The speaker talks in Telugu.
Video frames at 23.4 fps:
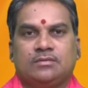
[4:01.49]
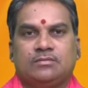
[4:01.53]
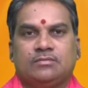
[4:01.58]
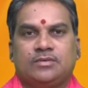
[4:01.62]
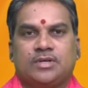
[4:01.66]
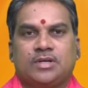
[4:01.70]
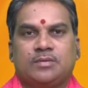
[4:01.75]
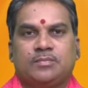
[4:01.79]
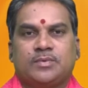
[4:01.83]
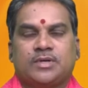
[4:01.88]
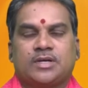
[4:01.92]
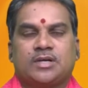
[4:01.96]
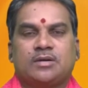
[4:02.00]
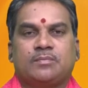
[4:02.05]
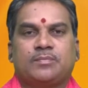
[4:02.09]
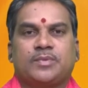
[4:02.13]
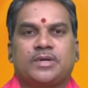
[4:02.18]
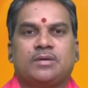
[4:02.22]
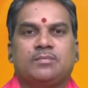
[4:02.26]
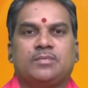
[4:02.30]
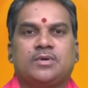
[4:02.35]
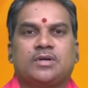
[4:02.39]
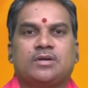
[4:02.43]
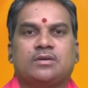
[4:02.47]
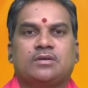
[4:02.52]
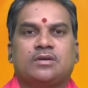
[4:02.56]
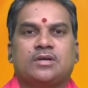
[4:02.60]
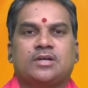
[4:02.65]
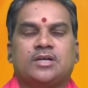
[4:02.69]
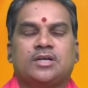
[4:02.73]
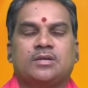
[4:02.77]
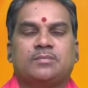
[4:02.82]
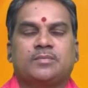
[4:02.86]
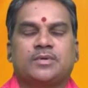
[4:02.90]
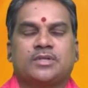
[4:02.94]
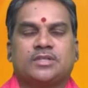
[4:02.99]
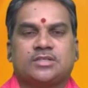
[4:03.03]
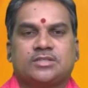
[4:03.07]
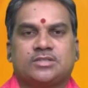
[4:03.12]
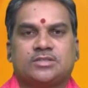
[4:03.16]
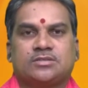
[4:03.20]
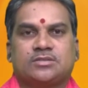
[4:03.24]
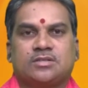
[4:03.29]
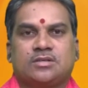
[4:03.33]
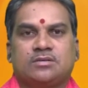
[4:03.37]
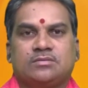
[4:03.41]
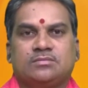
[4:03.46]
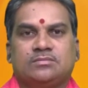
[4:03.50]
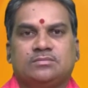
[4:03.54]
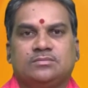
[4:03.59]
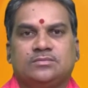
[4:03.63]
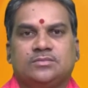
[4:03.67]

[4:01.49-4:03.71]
వారి పట్ల ప్రేమానురాగాలను ప్రదర్శిస్తారు